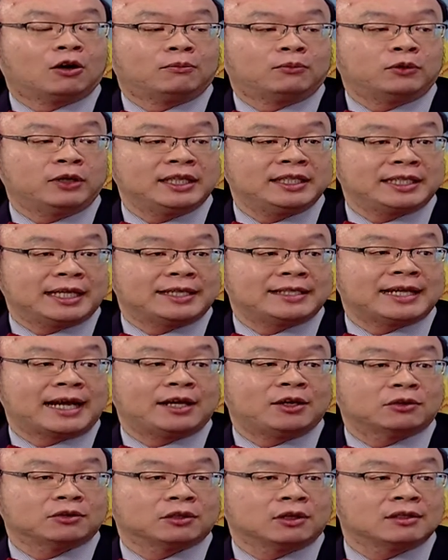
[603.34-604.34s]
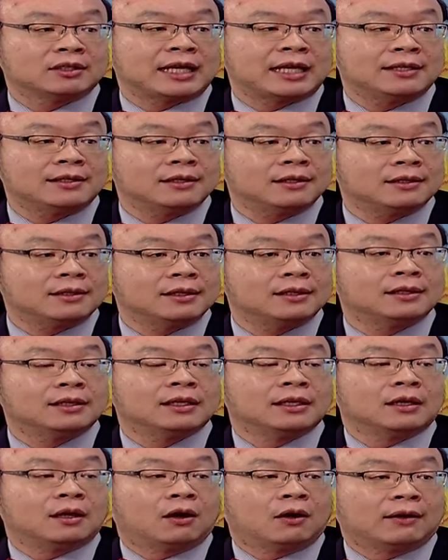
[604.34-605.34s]
我们会检查，有时候三四次，
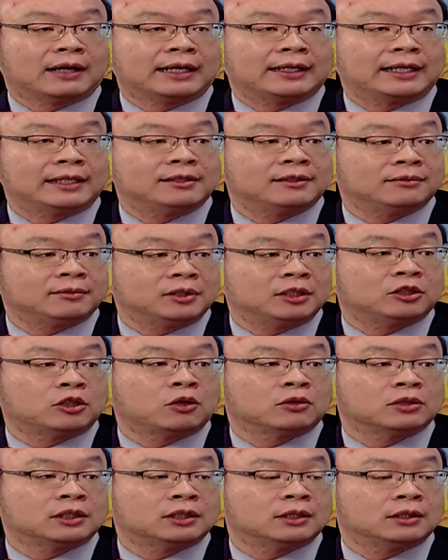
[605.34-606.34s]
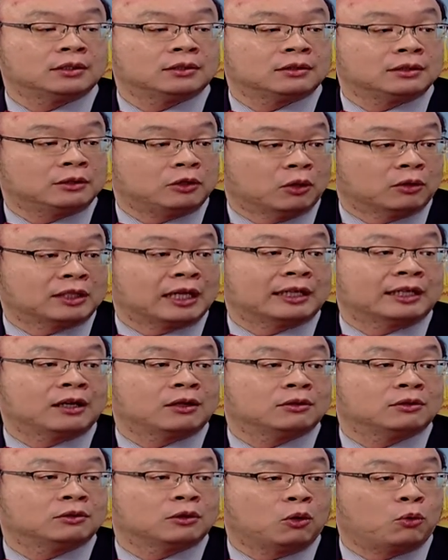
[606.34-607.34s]
哦，看看是不是都是有达
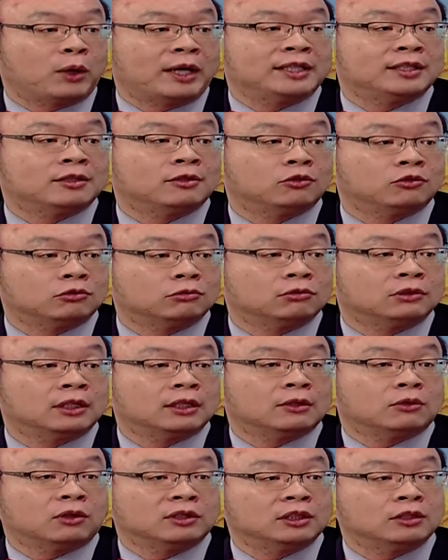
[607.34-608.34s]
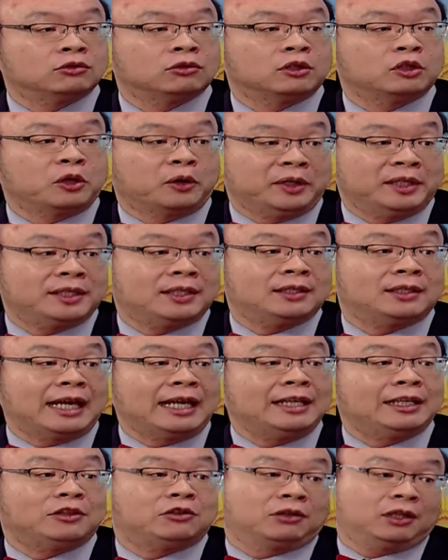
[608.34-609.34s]
到都维持住，或是说有一次，哎，
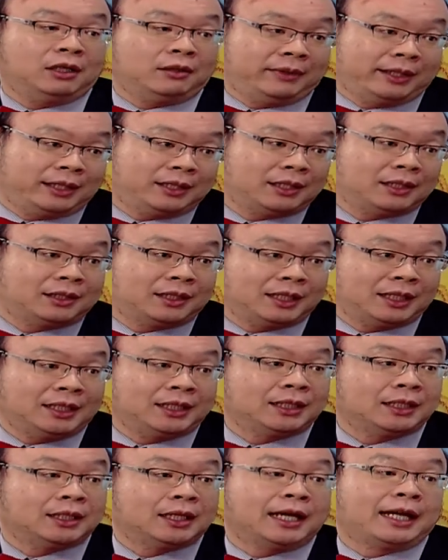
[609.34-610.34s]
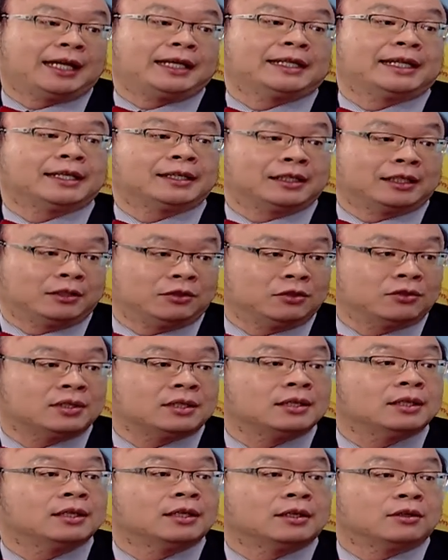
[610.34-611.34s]
你就特别的低，哎，那可能就
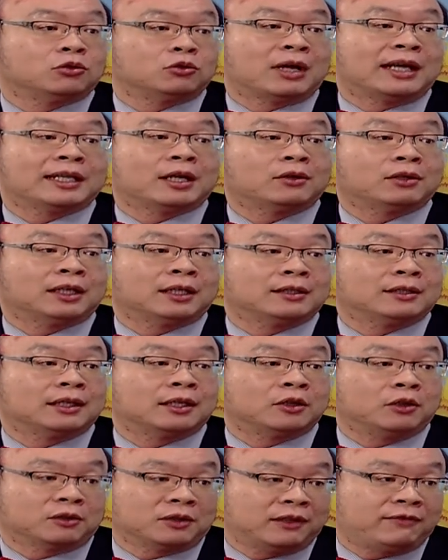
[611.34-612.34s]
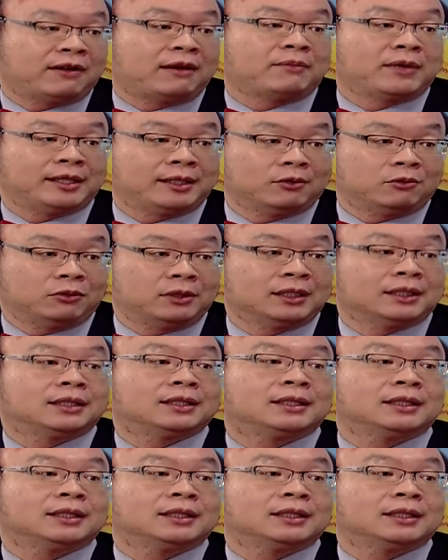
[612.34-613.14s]
是抓到你这个有这方面的问题。